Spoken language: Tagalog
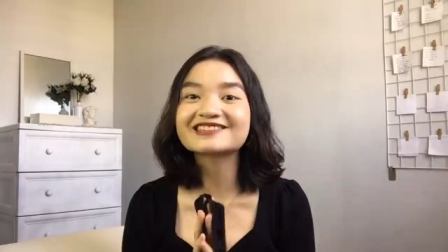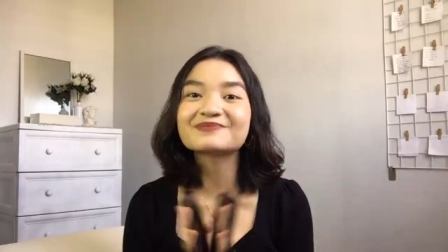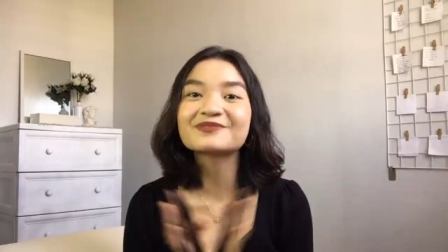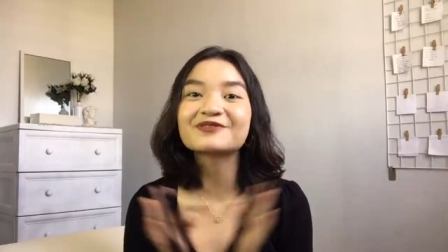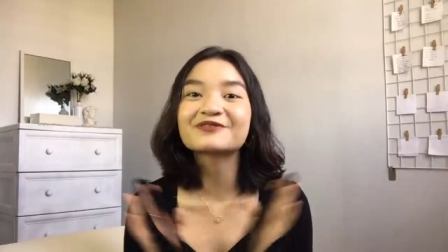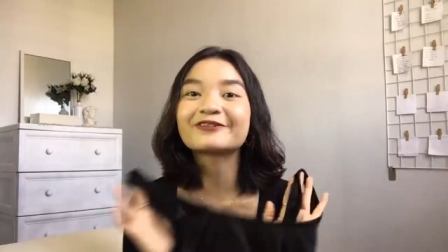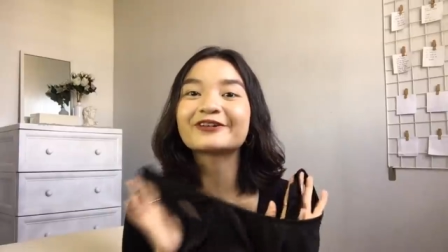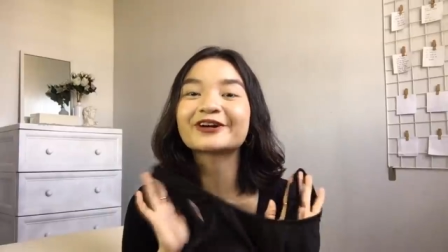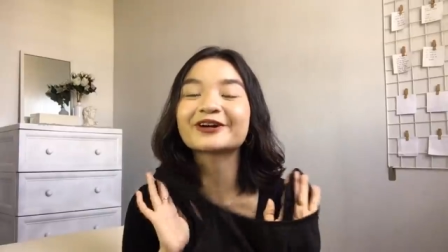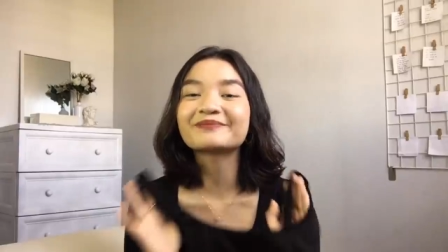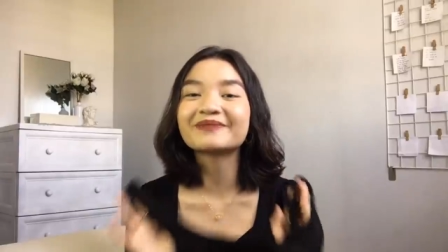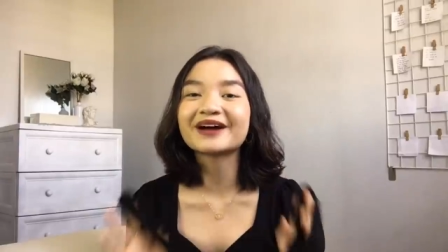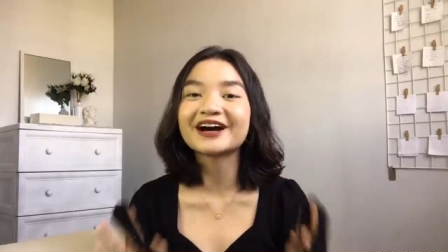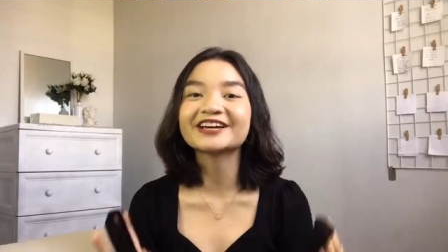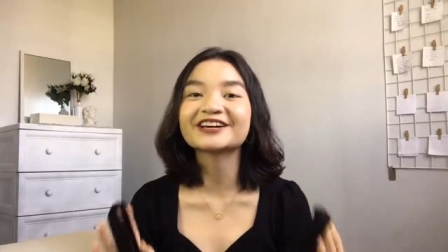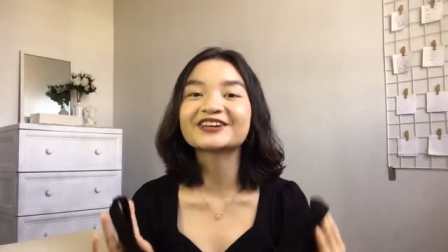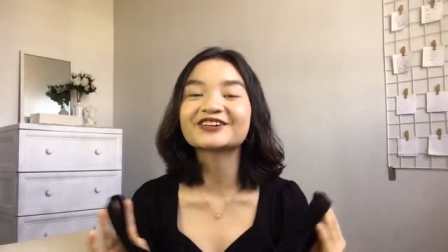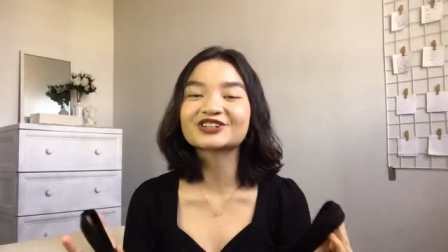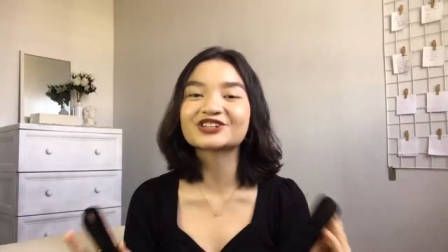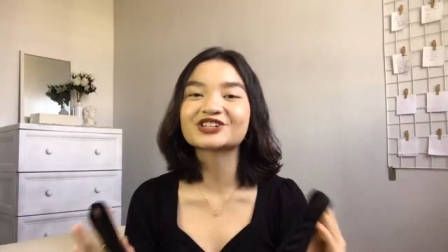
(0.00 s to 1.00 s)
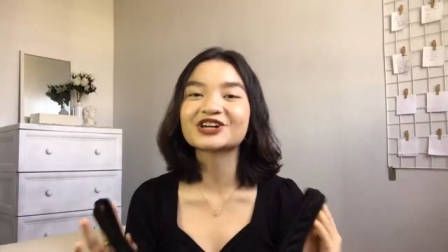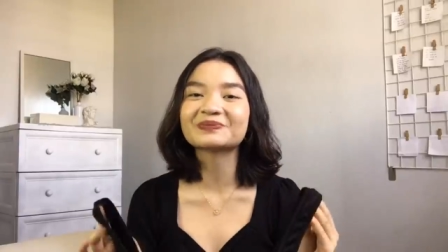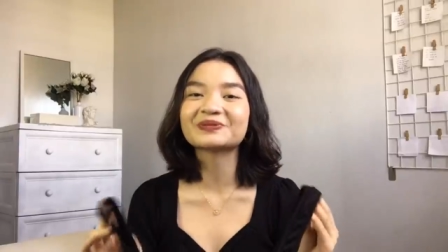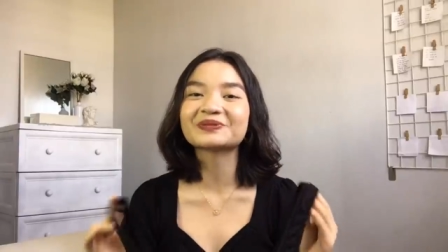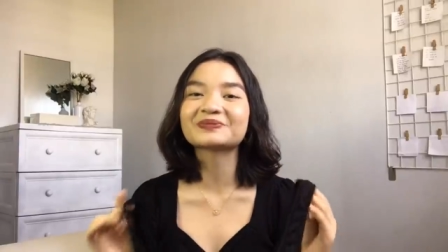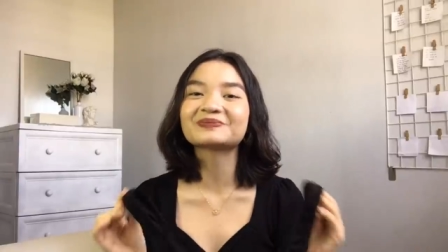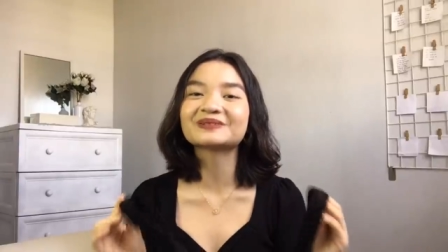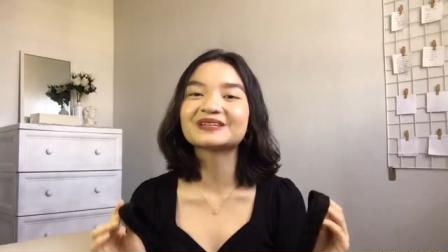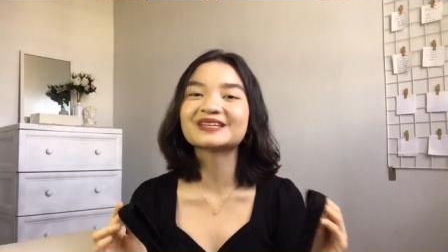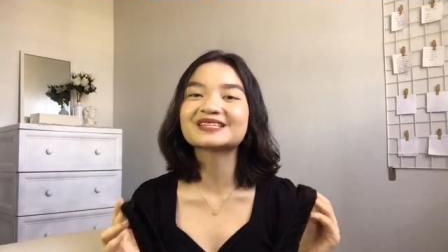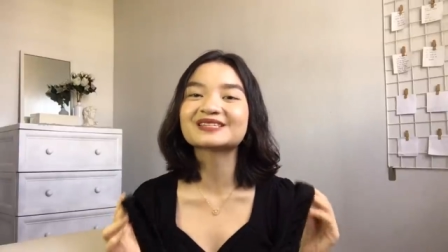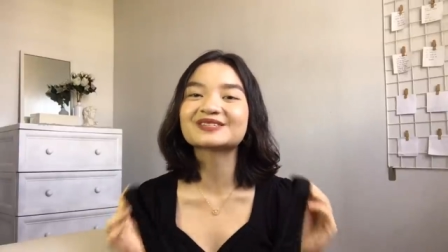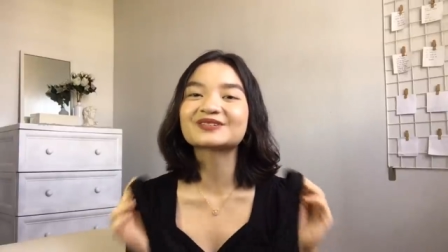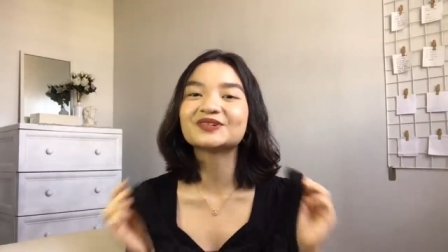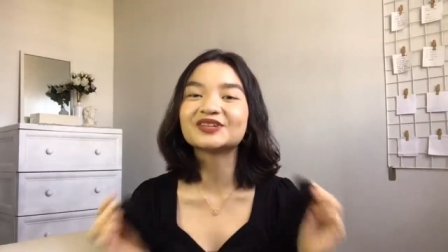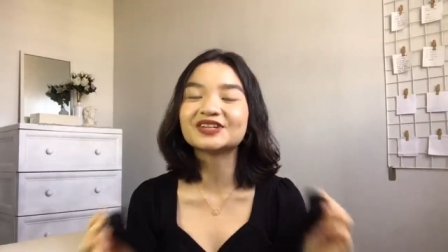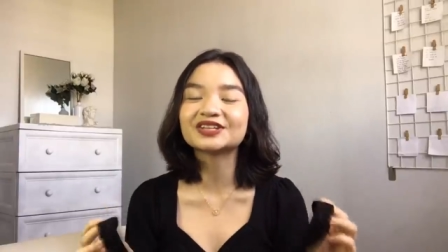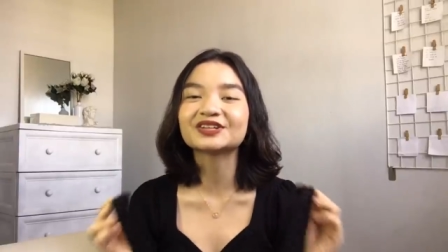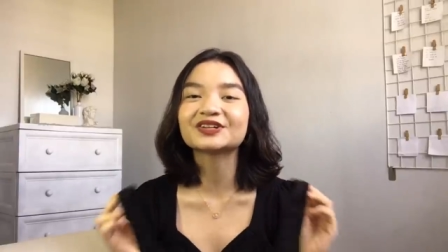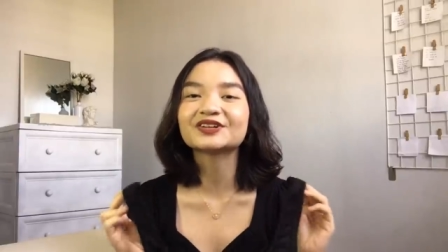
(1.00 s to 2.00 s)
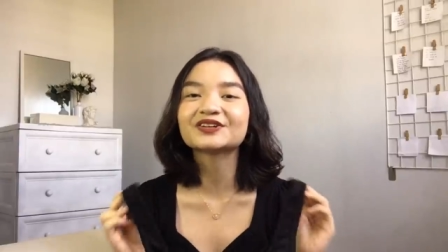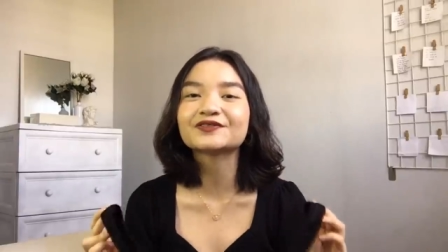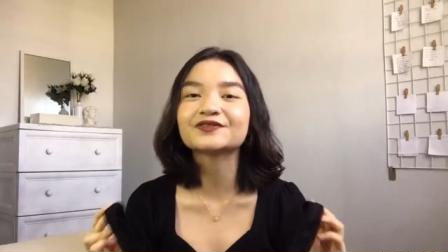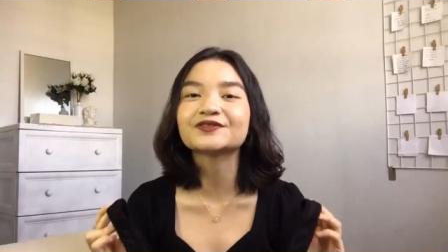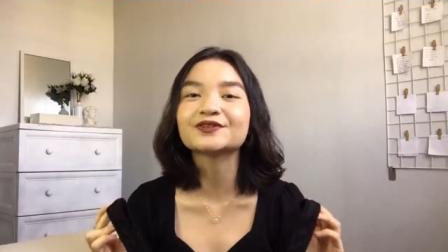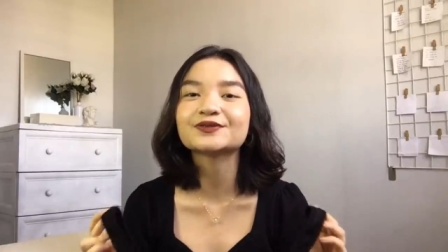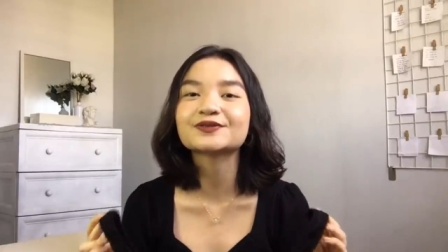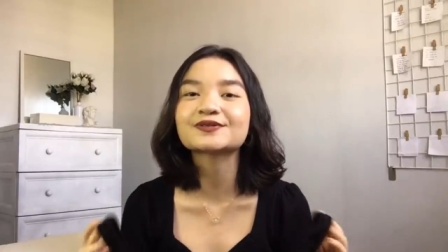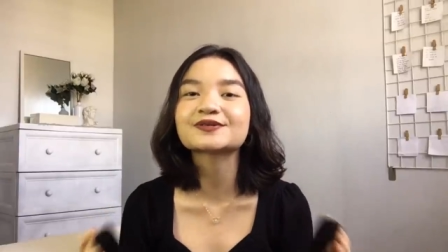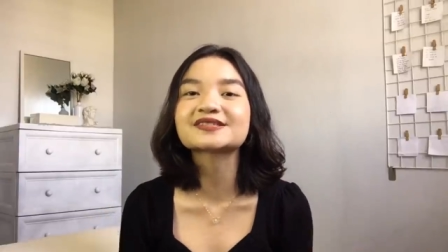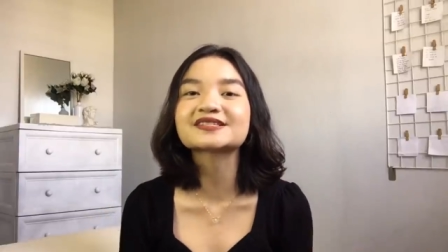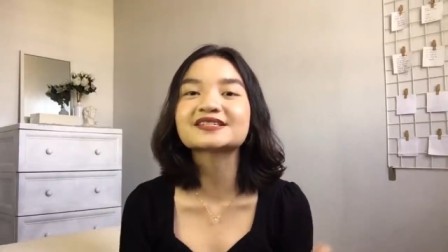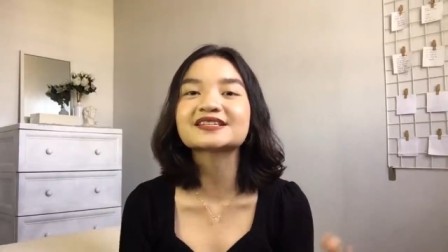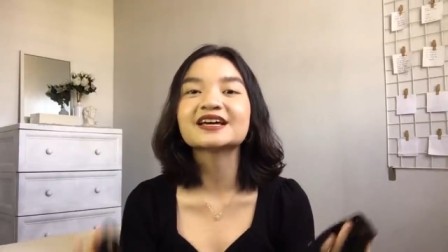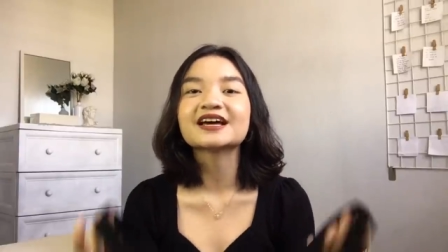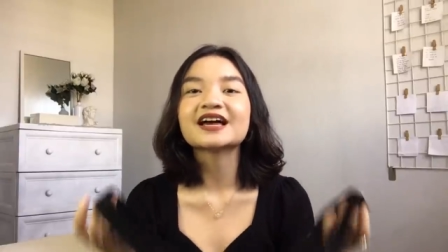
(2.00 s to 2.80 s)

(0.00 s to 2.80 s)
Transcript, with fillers: before buying on Shopee, please read the reviews.